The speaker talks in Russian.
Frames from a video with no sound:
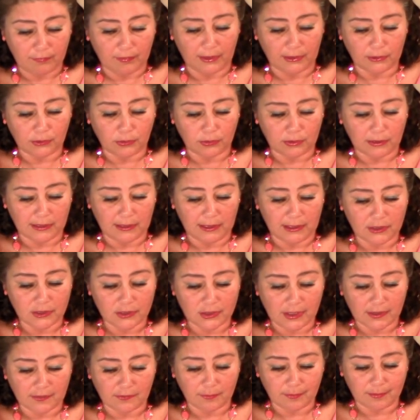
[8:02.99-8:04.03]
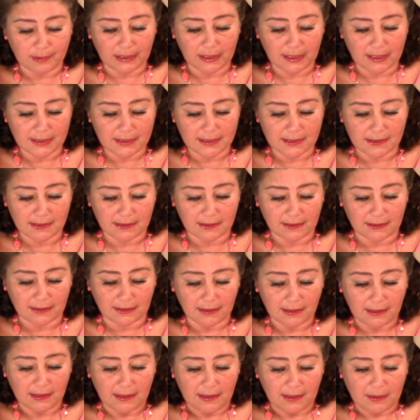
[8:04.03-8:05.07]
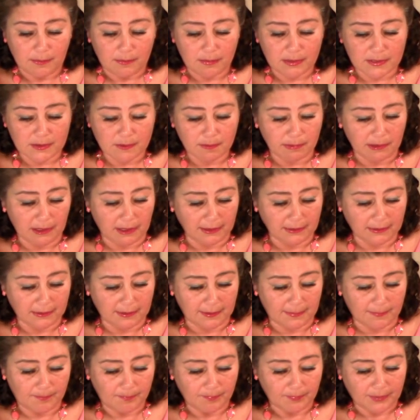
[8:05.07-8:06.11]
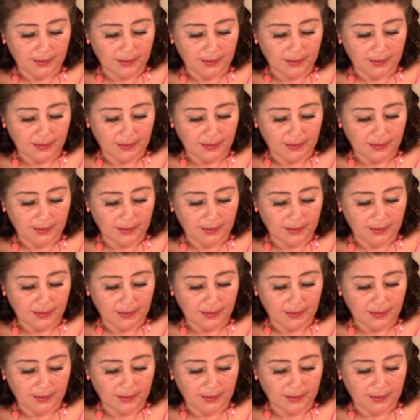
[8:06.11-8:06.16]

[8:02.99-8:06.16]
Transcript: которые лежат в магазинах бесплатно,